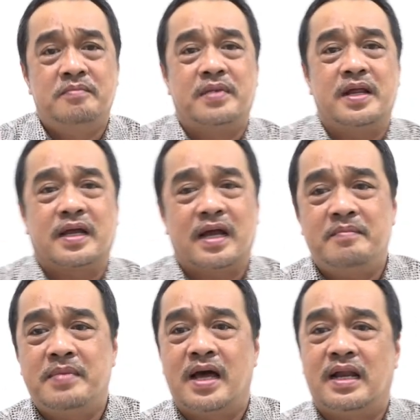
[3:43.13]

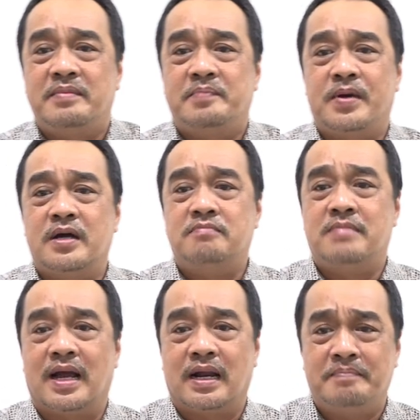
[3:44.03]
mereka mengalami
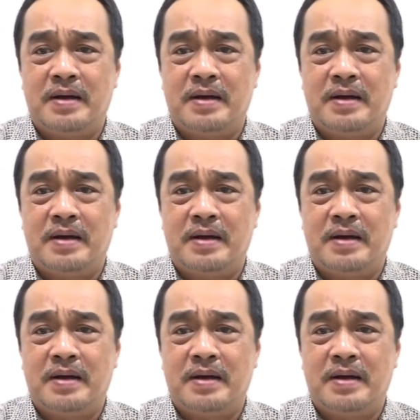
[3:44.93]
penggembara,